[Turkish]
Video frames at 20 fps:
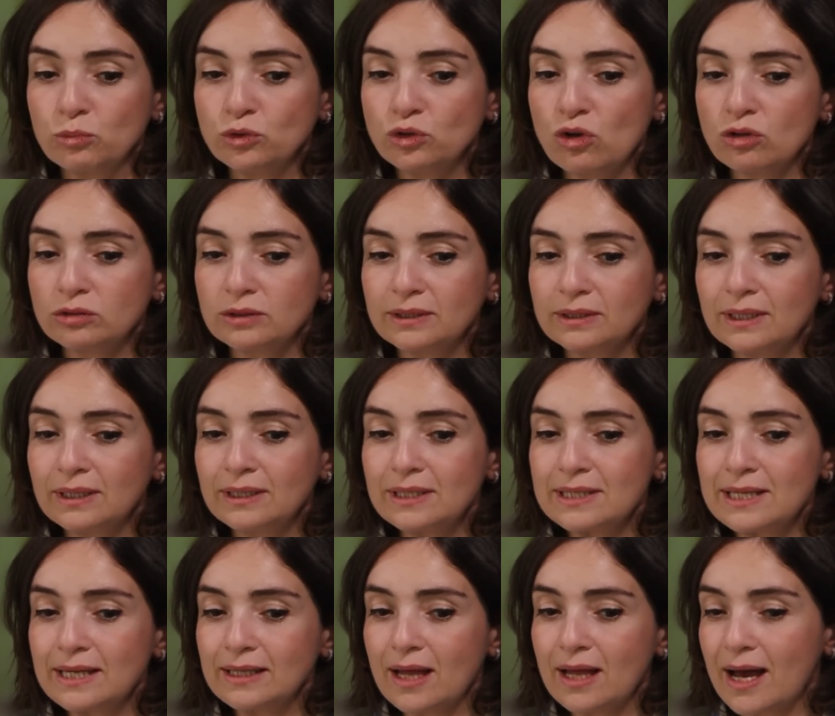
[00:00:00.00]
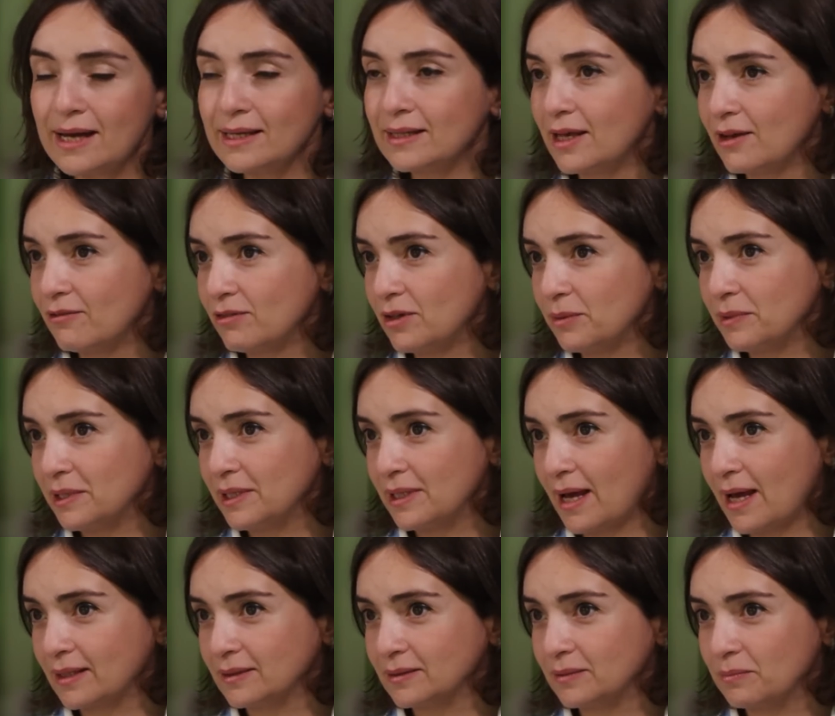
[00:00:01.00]
Bu noktada sanayi
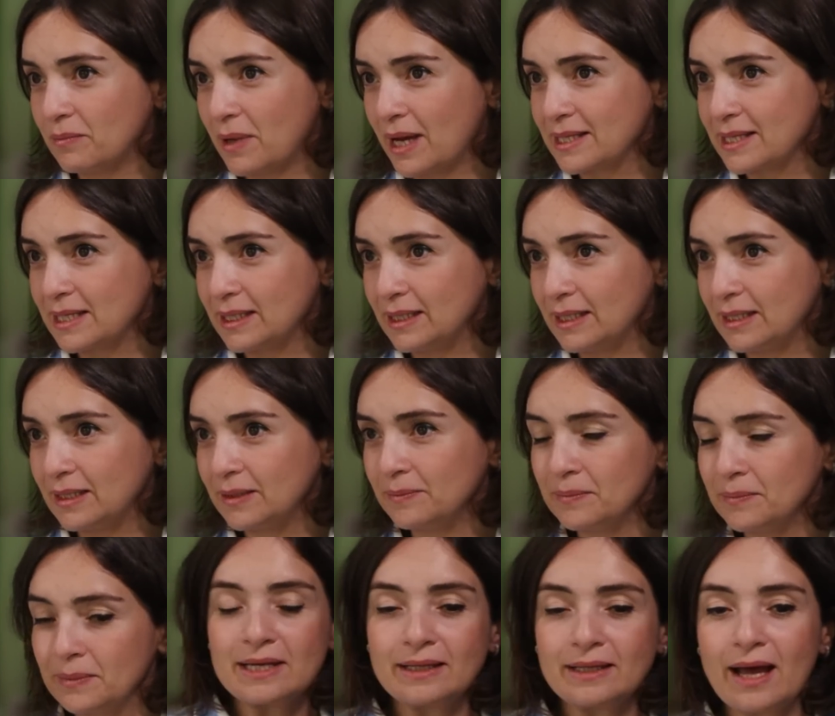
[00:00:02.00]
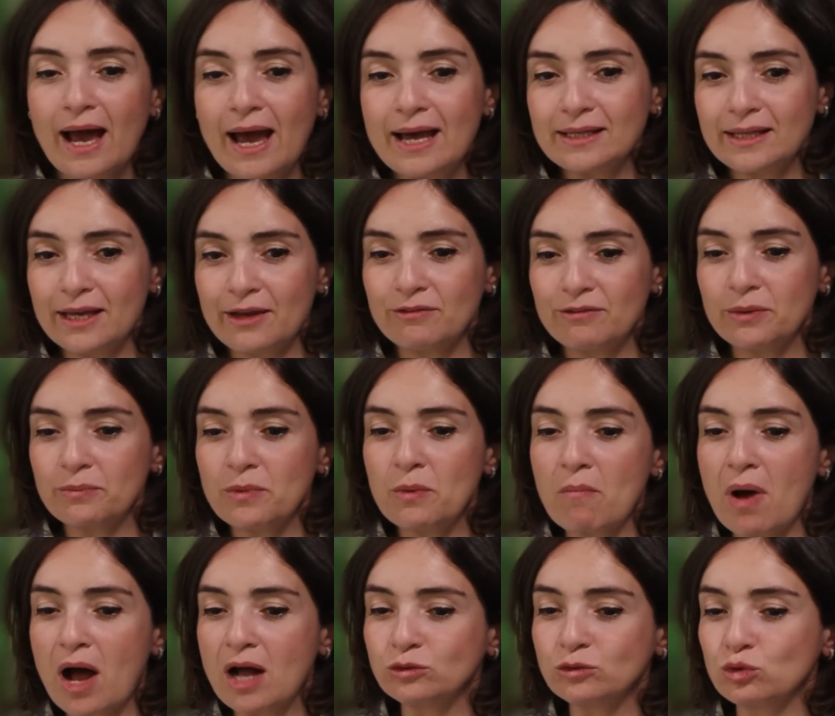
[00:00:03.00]
devriminden bahsedelim. Sanayi devrimi
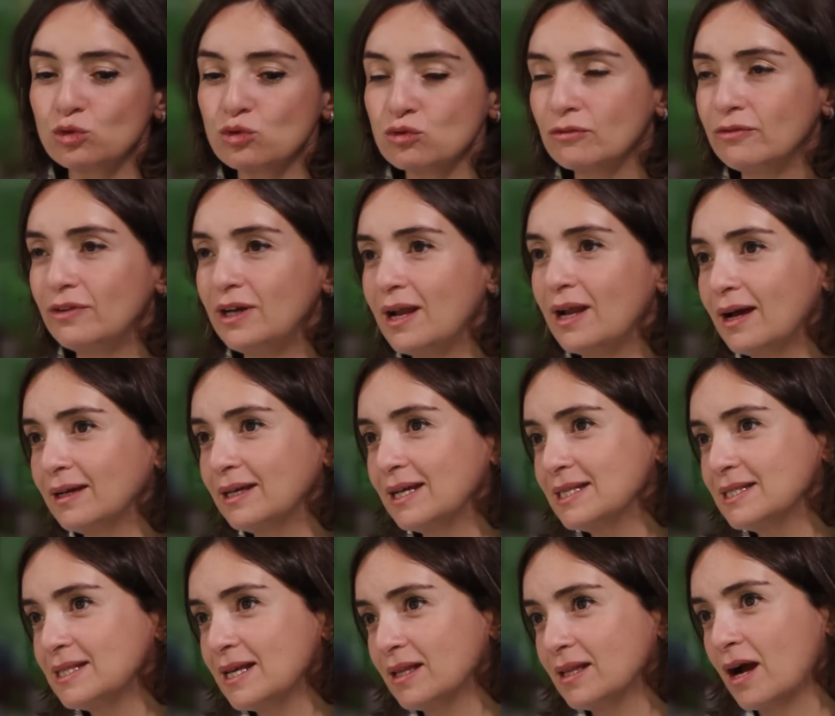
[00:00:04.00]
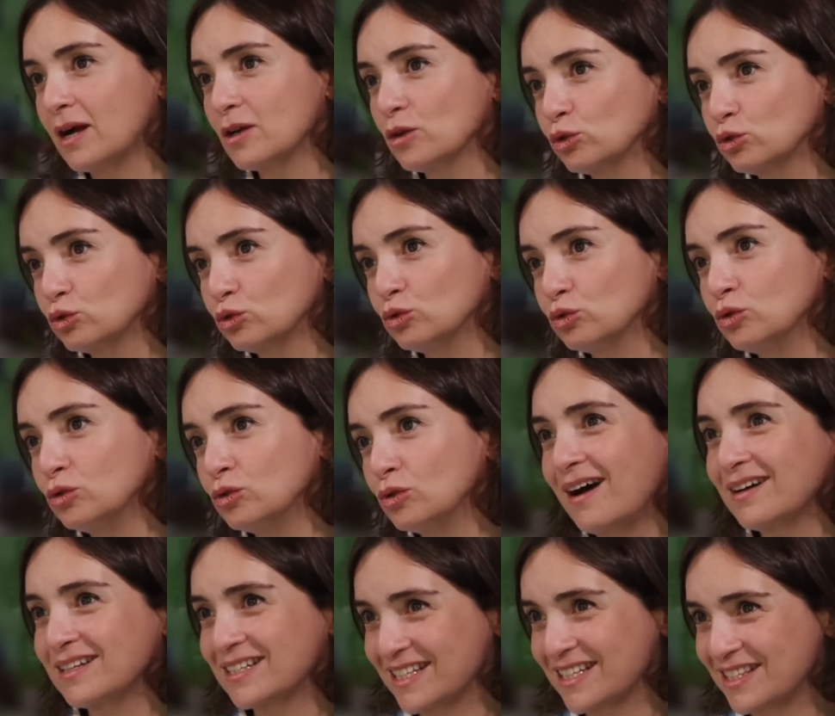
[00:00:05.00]
Malthus'un felaket senaryosunu
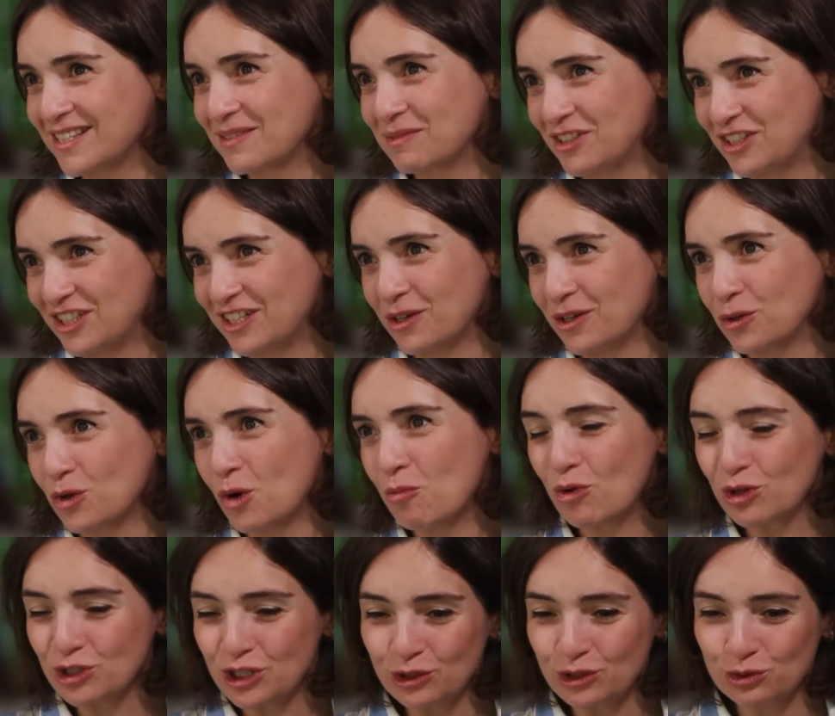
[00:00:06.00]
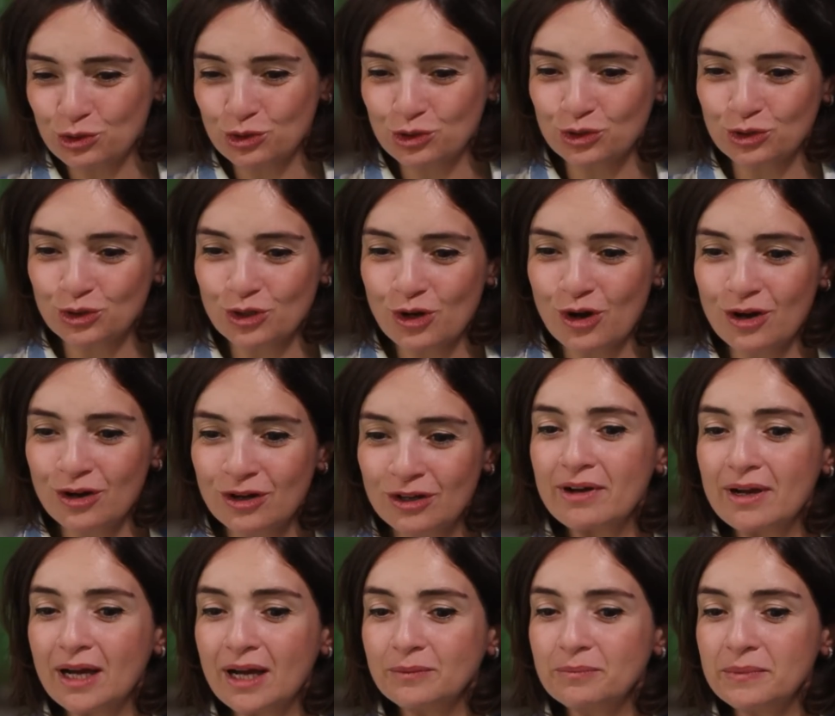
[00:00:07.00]
haksız çıkarıyor, boşa düşürüyor.
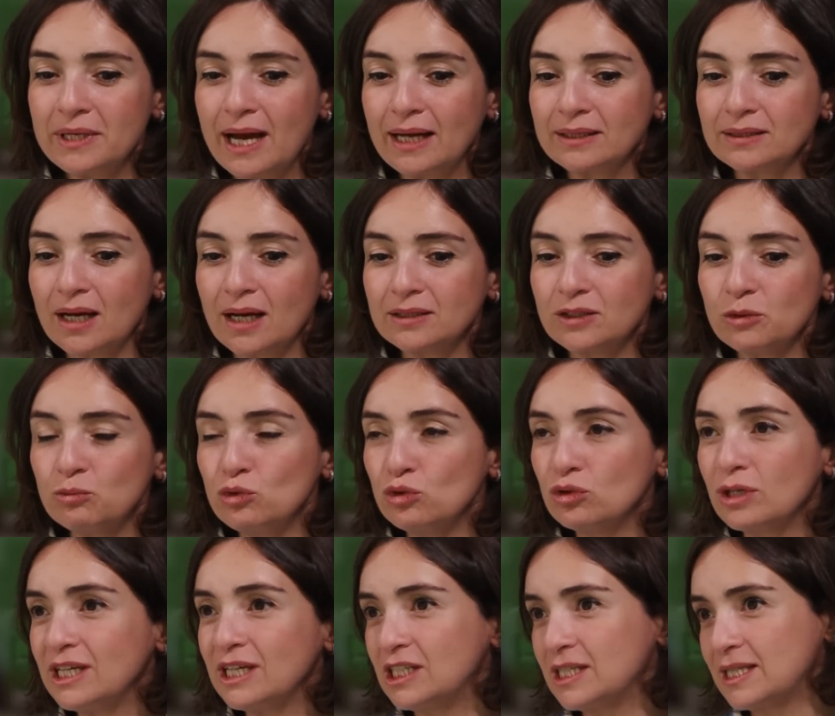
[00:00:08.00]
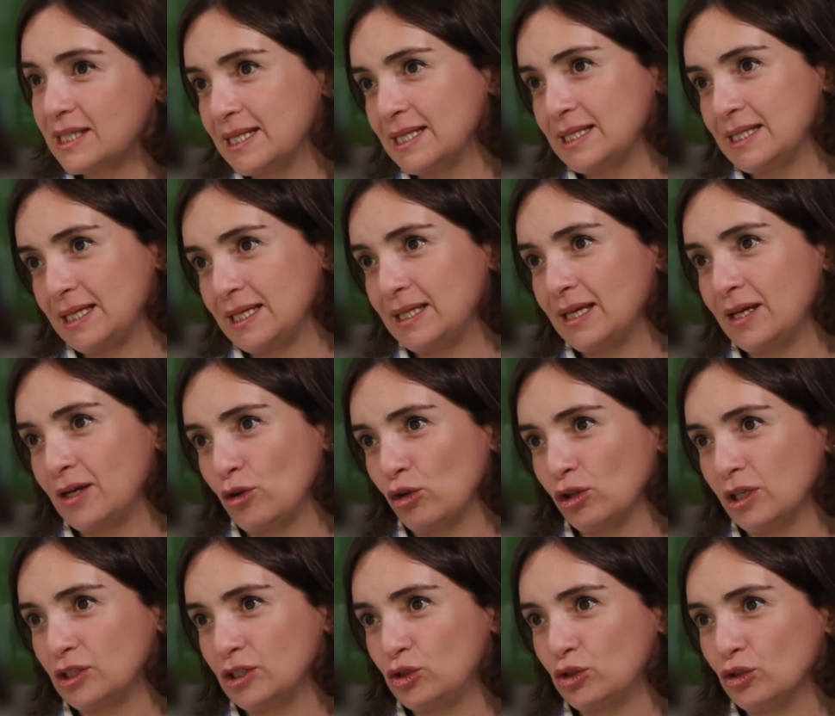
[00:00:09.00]
Fakat bir yandan da büyük eşitsizliklere yol
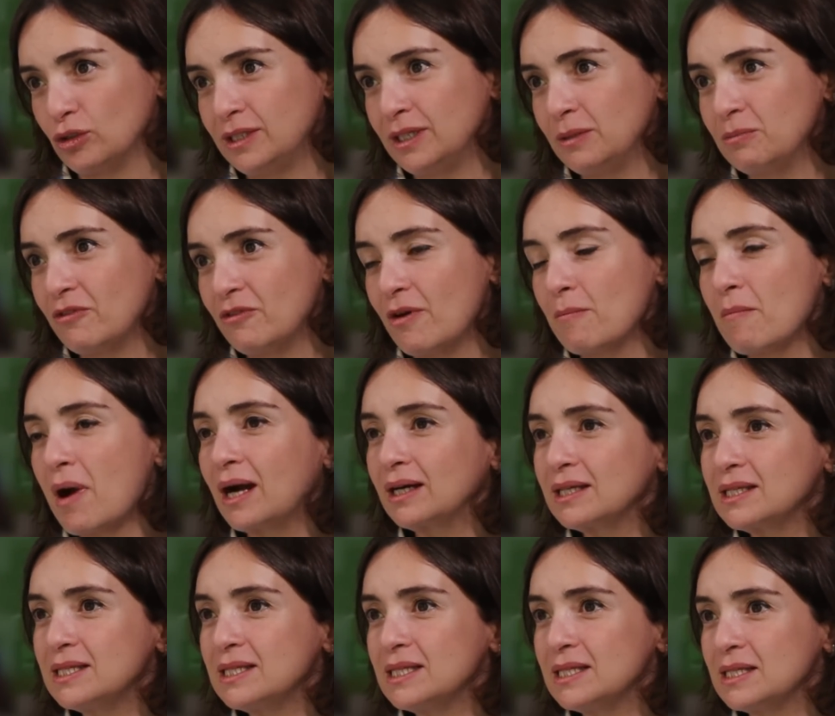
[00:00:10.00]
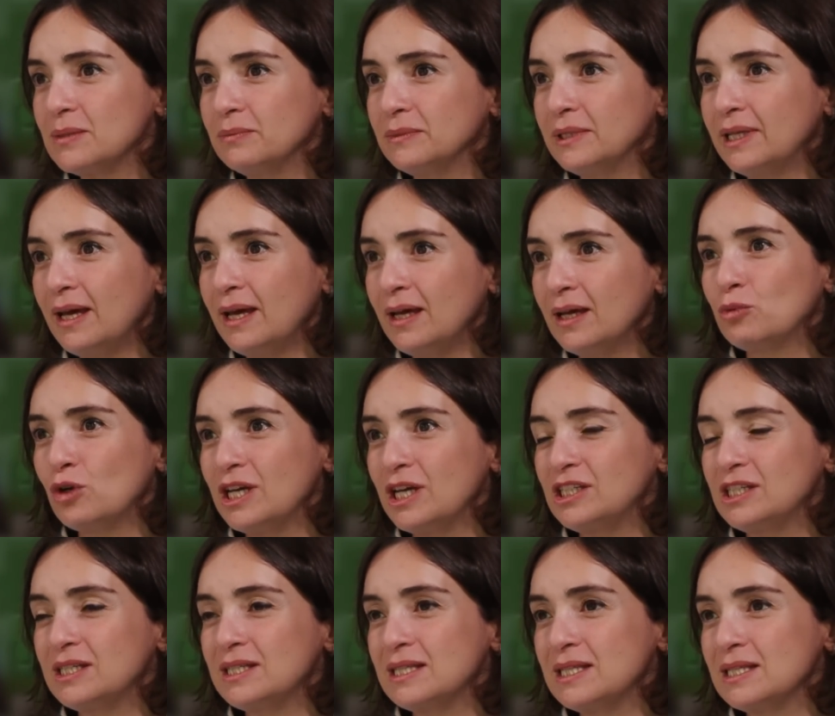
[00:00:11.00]
açıyor değil mi? Ve Marksizm de bu
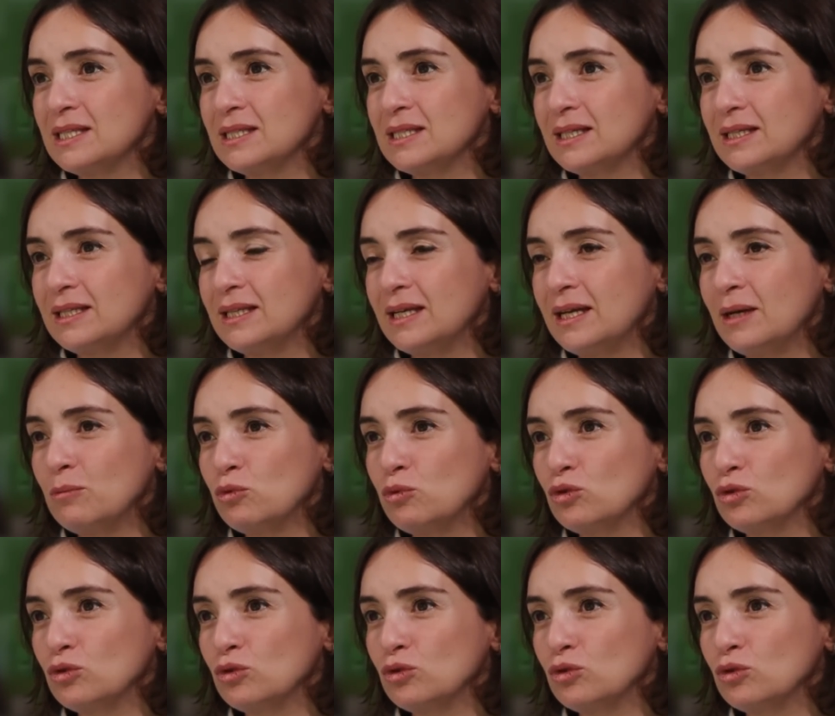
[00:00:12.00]
eşitsizliklere,